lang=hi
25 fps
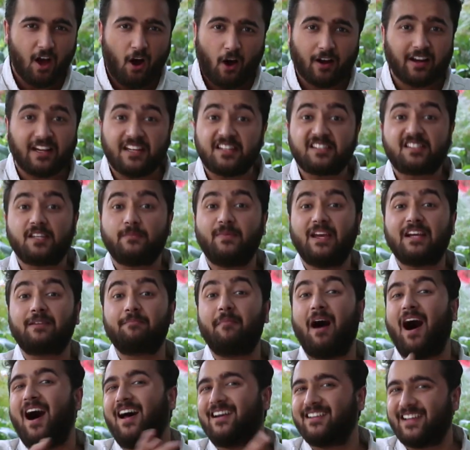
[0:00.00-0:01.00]
और इनसे भी एक
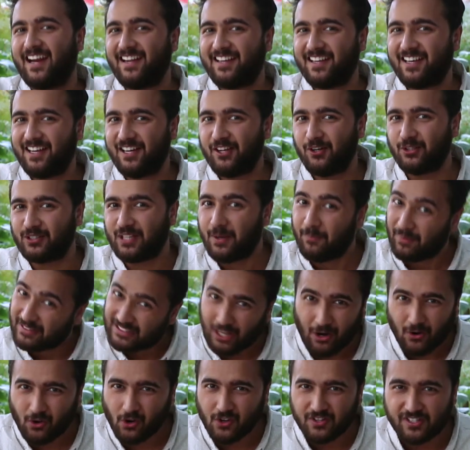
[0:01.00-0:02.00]
महान कैटेगरी होती है
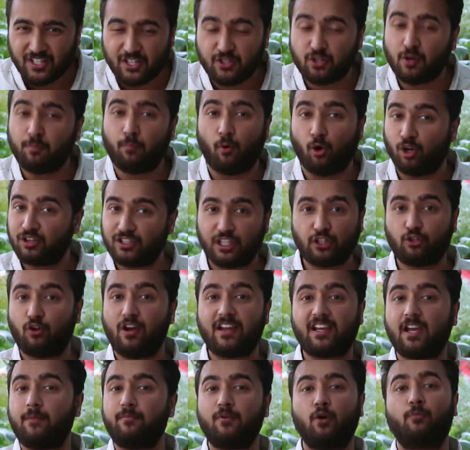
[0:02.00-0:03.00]
बताऊँ कौन सी जो बोलते तो
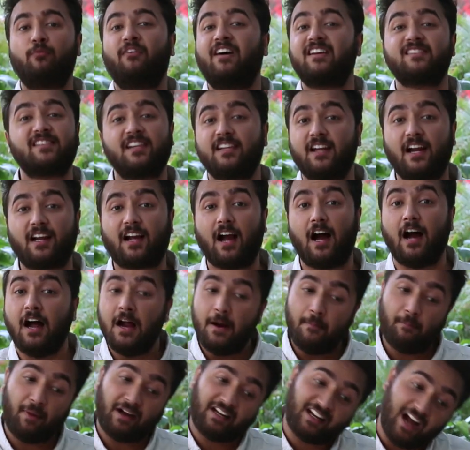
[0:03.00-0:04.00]
हैं कि हमने उपवास नहीं रखा
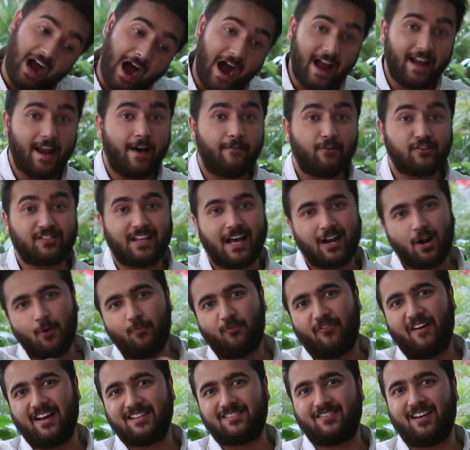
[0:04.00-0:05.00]
बट खाना वो सारा
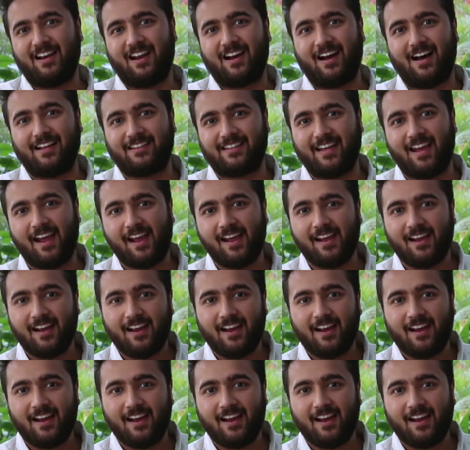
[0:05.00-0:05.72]
उपवास वाला खाते हैं